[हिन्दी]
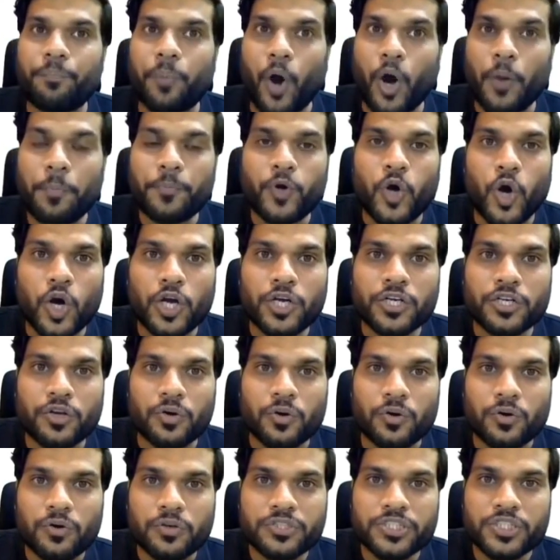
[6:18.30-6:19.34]
पॉपकॉर्न
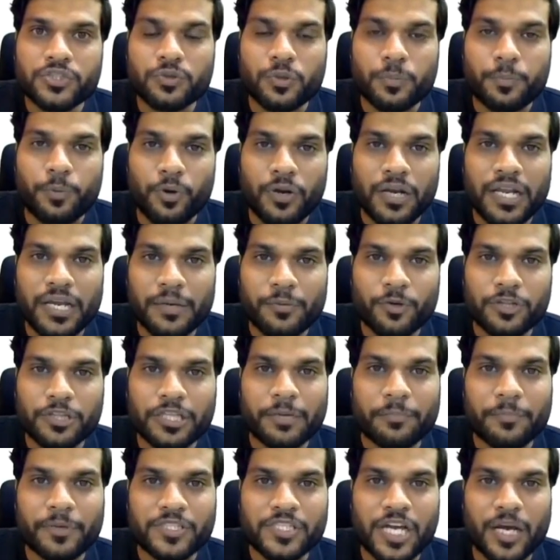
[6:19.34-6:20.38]
को जिसको फुल्ले
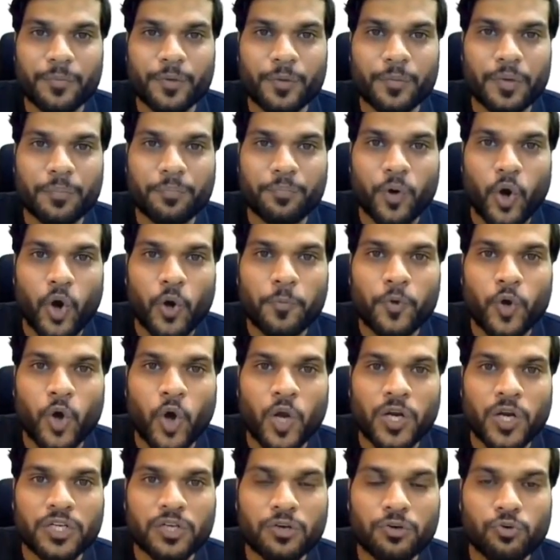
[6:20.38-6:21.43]
बोलते हैं पंजाबी में
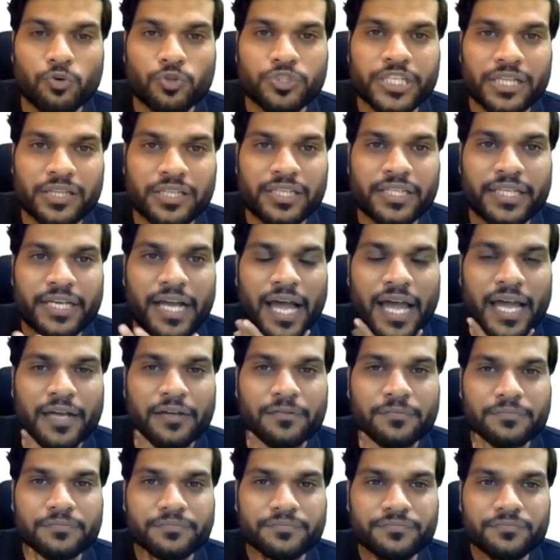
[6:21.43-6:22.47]
पॉपकॉर्न को उछलते देखा
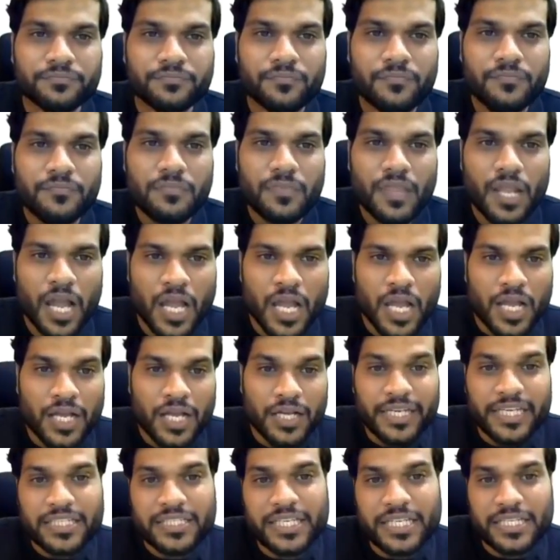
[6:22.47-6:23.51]
है
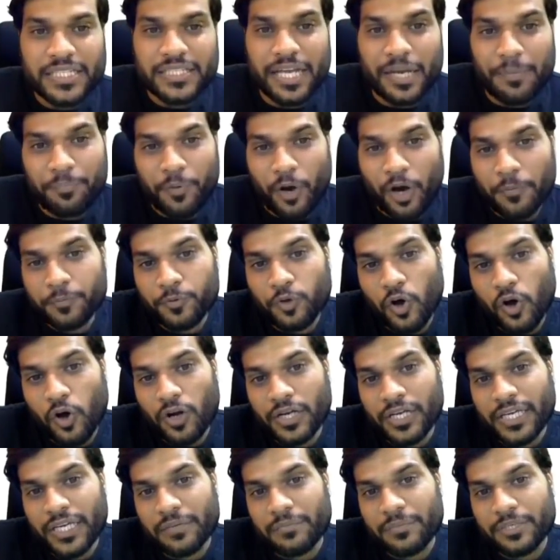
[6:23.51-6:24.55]
किस किस ने
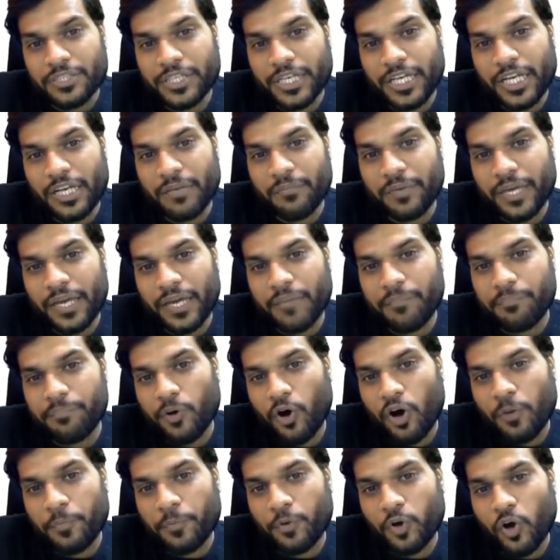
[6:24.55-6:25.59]
पॉपकॉर्न की मशीन में
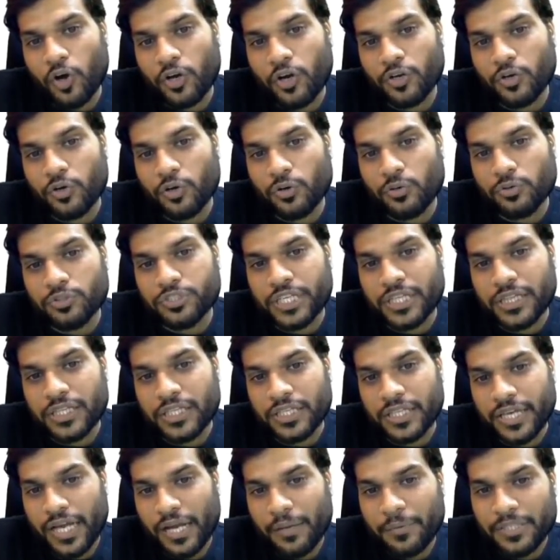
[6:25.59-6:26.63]
पॉपकॉर्न को
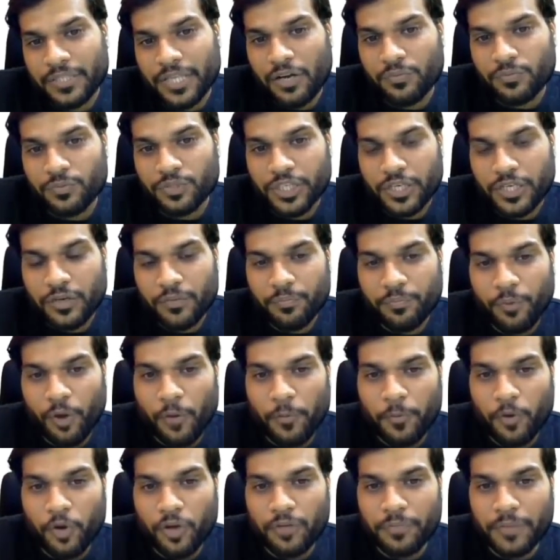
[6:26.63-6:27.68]
उछलते देखा बताओ मुझे
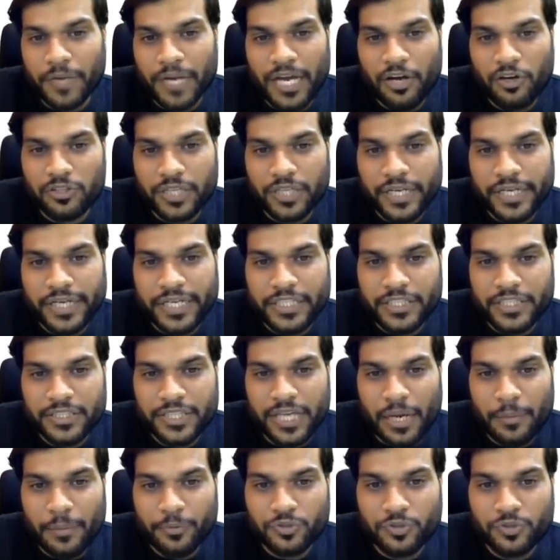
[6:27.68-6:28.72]
पॉपकॉर्न पड़ा होता है नीचे
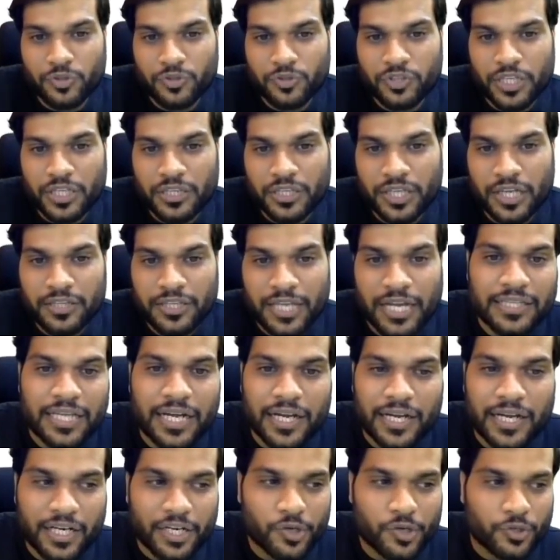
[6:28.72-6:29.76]
से आप उसको तत्ता
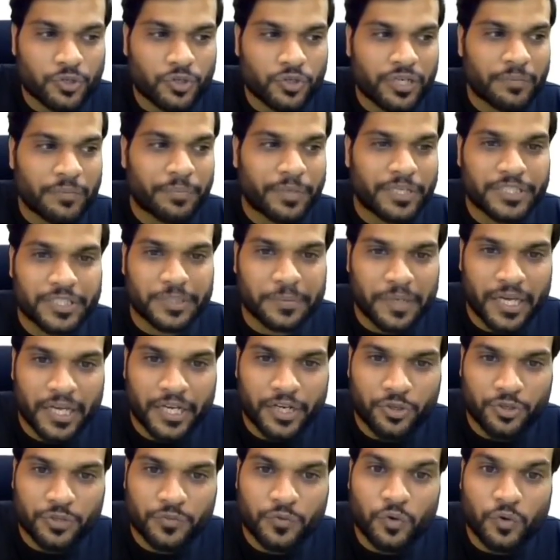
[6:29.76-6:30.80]
ताता कर रहे होते हो टेम्परेचर बढ़ा
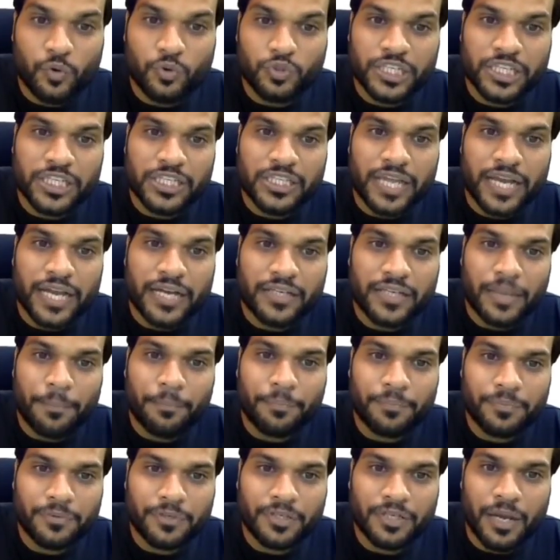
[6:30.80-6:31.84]
रहे होते हो वो उछलता है
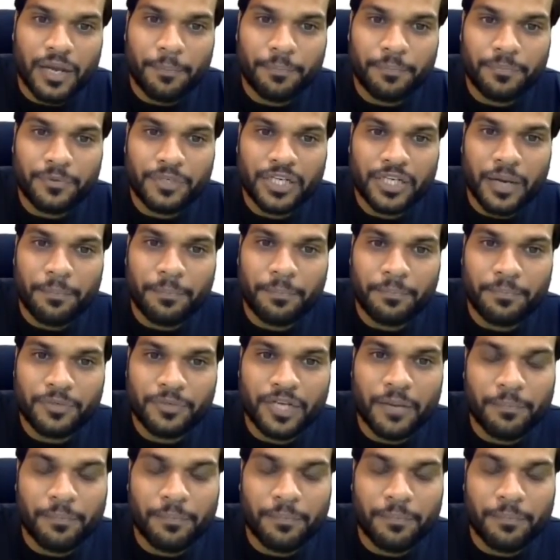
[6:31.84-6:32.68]
टप टप टप